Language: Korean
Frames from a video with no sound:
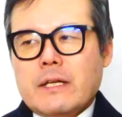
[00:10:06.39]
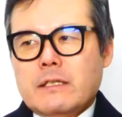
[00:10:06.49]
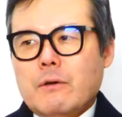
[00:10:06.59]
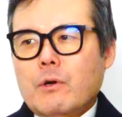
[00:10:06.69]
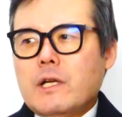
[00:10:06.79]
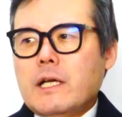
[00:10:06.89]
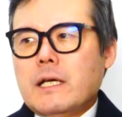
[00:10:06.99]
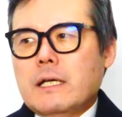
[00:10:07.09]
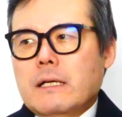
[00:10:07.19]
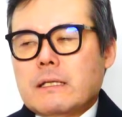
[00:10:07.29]
그러니까 원래
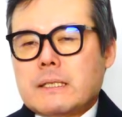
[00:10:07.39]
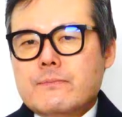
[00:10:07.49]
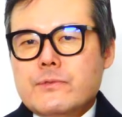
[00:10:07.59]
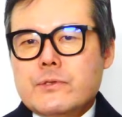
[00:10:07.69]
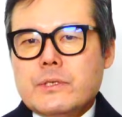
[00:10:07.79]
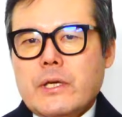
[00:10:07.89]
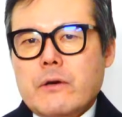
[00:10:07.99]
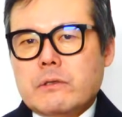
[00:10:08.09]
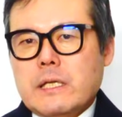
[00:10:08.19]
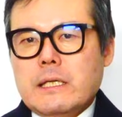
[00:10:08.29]

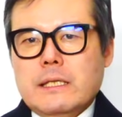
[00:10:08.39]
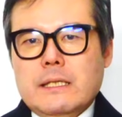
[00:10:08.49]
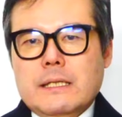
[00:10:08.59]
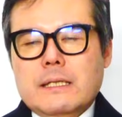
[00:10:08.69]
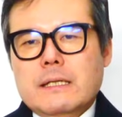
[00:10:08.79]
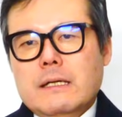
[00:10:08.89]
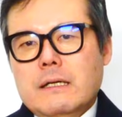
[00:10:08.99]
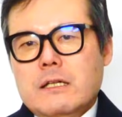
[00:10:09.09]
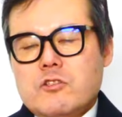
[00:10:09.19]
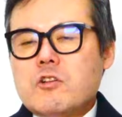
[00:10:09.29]
금융개혁당이
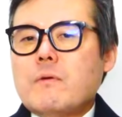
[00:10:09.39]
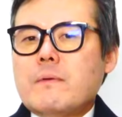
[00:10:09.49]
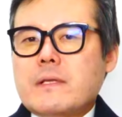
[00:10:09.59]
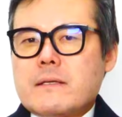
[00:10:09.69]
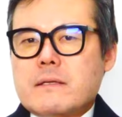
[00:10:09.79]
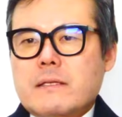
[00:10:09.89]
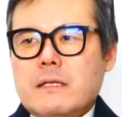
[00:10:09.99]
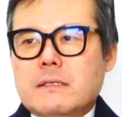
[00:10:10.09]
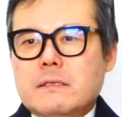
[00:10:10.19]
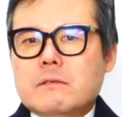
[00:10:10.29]
아, 출범이 됐을
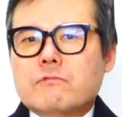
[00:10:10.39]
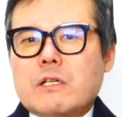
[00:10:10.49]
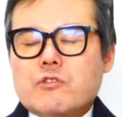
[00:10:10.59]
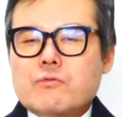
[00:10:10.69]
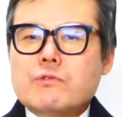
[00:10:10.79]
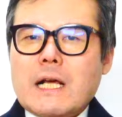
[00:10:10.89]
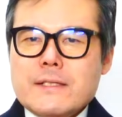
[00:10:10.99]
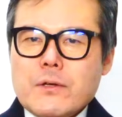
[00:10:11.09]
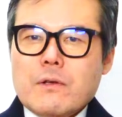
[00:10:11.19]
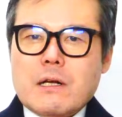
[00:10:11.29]
때는 우리가
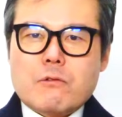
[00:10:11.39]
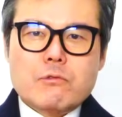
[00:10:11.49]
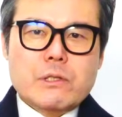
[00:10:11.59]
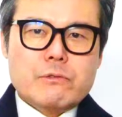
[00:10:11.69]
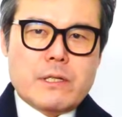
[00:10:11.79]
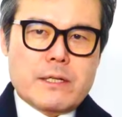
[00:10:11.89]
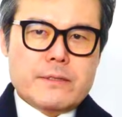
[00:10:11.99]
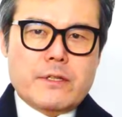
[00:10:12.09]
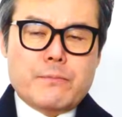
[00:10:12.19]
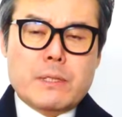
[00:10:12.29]
21석을 갖고 온다고
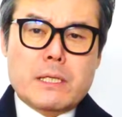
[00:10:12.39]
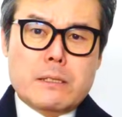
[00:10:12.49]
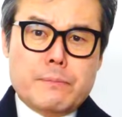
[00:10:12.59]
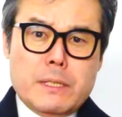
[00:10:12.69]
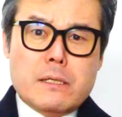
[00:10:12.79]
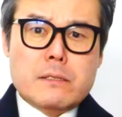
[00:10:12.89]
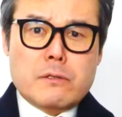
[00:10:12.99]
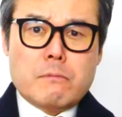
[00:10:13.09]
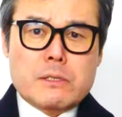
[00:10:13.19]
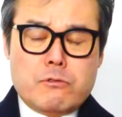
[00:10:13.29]
생각했어요. 비례, 비례
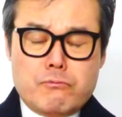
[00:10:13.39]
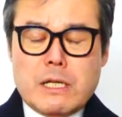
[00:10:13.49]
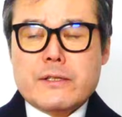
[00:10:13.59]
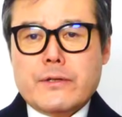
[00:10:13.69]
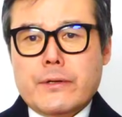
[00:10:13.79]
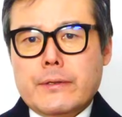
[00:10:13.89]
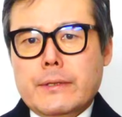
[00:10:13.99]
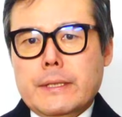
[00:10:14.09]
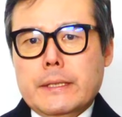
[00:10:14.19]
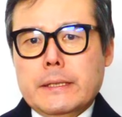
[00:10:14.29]
의석만 21석.
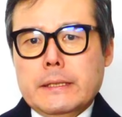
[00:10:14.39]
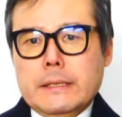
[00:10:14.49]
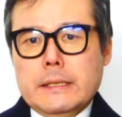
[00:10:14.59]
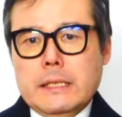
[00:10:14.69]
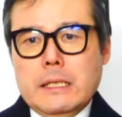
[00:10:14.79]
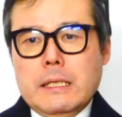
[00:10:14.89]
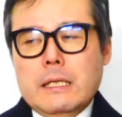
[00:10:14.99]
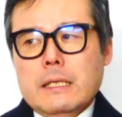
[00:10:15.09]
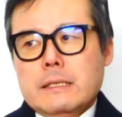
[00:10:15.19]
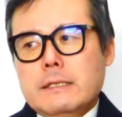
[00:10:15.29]
예.
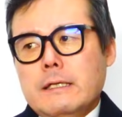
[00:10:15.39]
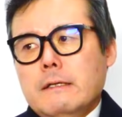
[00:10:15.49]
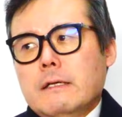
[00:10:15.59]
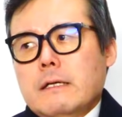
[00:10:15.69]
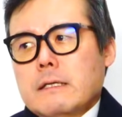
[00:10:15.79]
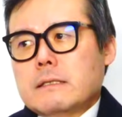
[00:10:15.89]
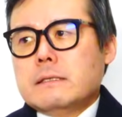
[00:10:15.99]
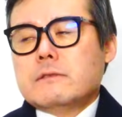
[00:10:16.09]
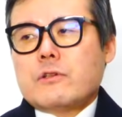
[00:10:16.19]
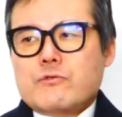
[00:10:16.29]
근데
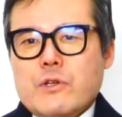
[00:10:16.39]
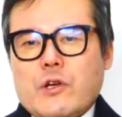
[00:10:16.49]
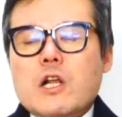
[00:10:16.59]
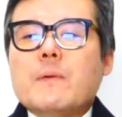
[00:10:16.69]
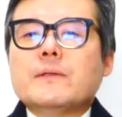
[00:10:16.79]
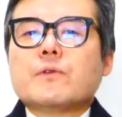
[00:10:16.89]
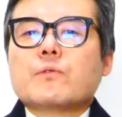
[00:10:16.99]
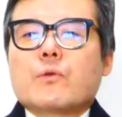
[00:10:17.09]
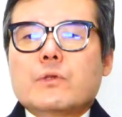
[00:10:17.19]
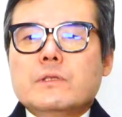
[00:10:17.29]
그 의석 중에 절반
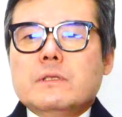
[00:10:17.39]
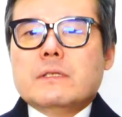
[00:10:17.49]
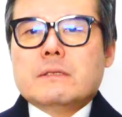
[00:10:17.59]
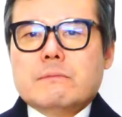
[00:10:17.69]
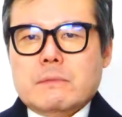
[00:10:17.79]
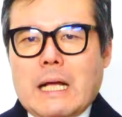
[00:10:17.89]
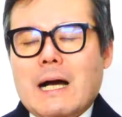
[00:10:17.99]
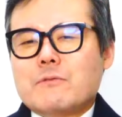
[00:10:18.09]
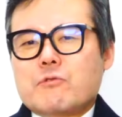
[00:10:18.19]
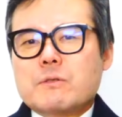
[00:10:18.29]
정도는 다
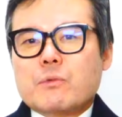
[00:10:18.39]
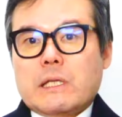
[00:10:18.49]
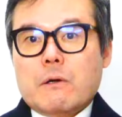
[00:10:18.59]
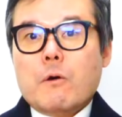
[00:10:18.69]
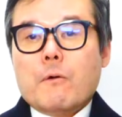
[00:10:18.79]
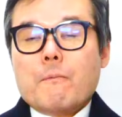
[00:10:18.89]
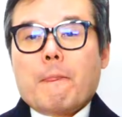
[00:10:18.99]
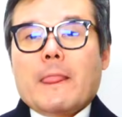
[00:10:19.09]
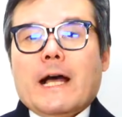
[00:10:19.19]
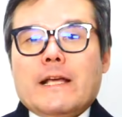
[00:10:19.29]
가져오지 못하고
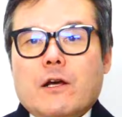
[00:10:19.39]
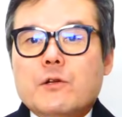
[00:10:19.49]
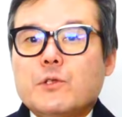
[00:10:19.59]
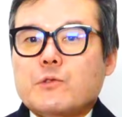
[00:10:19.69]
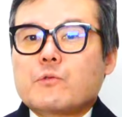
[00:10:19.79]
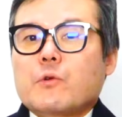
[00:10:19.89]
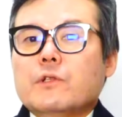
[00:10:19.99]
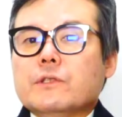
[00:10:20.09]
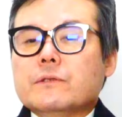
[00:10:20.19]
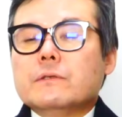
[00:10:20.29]
한 10석
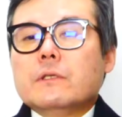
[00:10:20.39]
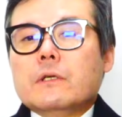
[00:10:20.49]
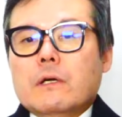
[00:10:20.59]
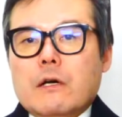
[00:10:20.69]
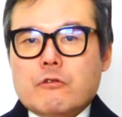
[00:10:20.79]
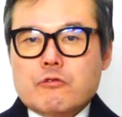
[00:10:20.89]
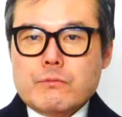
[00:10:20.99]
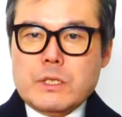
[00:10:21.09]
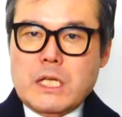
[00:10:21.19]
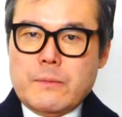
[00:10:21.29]
정도는 어,
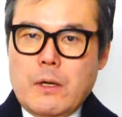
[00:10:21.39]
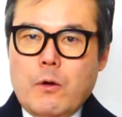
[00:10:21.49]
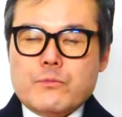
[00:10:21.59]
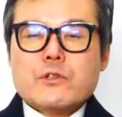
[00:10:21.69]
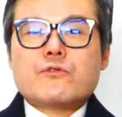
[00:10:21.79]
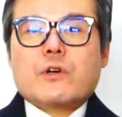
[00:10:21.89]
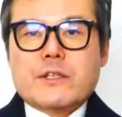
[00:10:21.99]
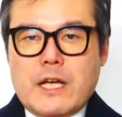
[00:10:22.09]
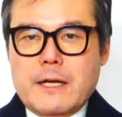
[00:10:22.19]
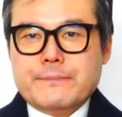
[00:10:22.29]
국민의힘에 엄칠 수가
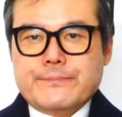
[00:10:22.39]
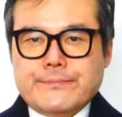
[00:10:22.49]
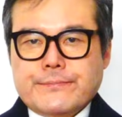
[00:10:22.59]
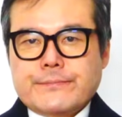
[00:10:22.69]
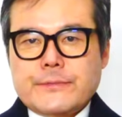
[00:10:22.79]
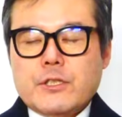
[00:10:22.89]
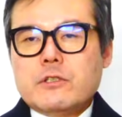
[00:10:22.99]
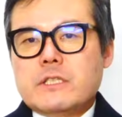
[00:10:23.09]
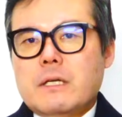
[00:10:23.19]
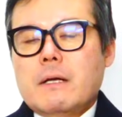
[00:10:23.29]
있다. 음,
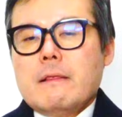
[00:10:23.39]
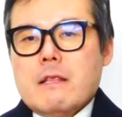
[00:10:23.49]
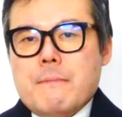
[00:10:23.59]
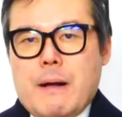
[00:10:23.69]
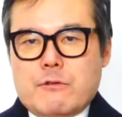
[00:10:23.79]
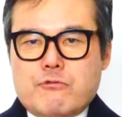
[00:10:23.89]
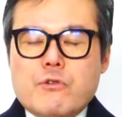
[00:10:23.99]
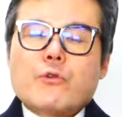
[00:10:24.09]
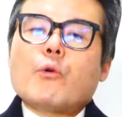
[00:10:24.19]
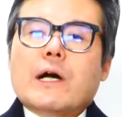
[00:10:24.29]
그거는 이제
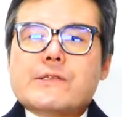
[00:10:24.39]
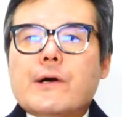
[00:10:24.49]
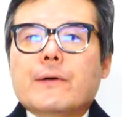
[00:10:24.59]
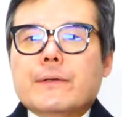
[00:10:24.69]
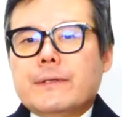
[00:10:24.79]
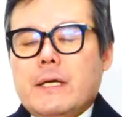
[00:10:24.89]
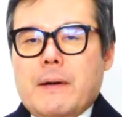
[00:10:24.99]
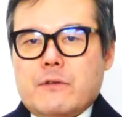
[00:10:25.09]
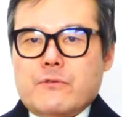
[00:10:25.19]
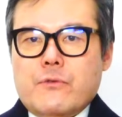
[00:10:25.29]
박순혁 효과죠. 예,
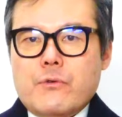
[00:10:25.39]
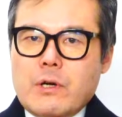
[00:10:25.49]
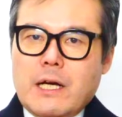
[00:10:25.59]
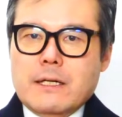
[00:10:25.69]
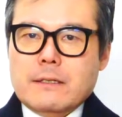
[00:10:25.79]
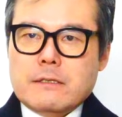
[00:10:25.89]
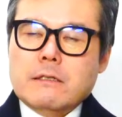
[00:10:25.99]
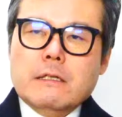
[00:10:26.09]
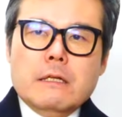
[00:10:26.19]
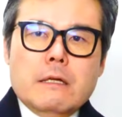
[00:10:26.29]
박순혁 효과. 그래서
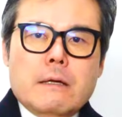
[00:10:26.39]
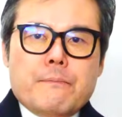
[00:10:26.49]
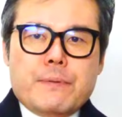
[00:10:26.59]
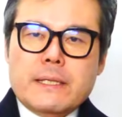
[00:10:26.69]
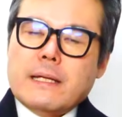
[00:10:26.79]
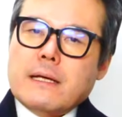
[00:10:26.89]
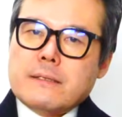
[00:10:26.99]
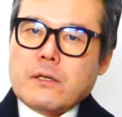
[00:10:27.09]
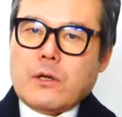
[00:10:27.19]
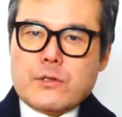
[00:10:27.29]
비례
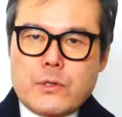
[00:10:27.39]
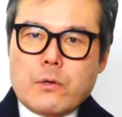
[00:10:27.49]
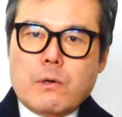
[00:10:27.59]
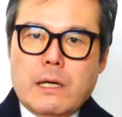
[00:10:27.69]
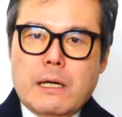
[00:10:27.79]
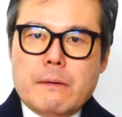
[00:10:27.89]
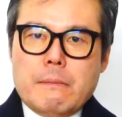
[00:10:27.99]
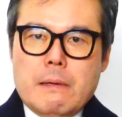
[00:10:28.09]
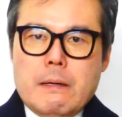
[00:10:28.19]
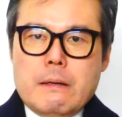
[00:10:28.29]
의석
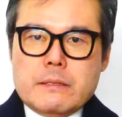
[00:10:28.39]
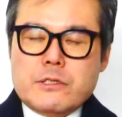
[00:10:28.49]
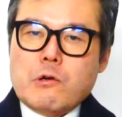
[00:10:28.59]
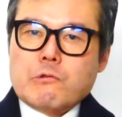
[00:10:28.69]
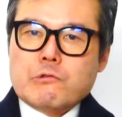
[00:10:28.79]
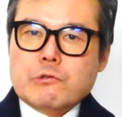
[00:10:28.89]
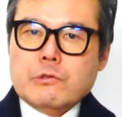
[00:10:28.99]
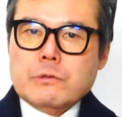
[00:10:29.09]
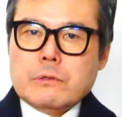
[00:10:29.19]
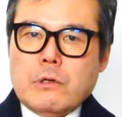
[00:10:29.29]
10석과
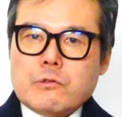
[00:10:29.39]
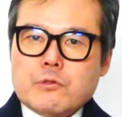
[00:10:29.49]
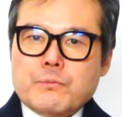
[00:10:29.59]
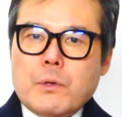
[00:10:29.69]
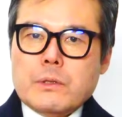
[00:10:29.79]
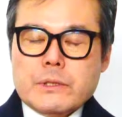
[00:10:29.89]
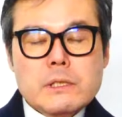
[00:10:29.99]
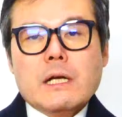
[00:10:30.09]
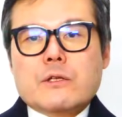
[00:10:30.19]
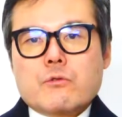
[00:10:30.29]
지역구 영등포
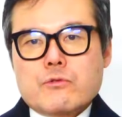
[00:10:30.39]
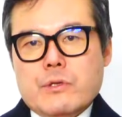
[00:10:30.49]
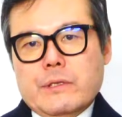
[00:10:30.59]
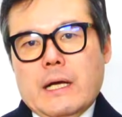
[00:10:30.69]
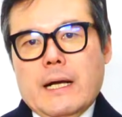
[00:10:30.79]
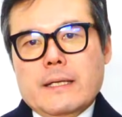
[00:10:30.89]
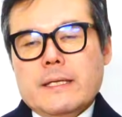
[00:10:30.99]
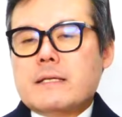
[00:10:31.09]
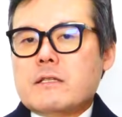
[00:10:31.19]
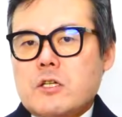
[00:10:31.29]
을을 가져올 수 있다.
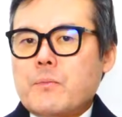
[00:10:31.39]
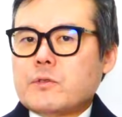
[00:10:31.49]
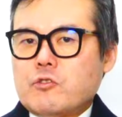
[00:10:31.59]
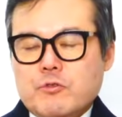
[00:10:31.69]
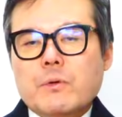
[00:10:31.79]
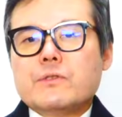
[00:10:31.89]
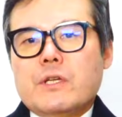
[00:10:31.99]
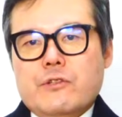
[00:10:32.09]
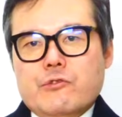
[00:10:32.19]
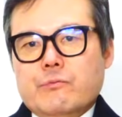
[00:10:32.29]
이게 이제 첫 번째, 두
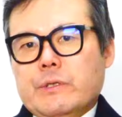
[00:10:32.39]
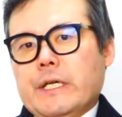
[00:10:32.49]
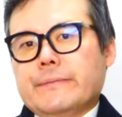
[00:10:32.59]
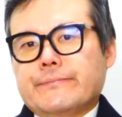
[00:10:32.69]
번째 이유입니다.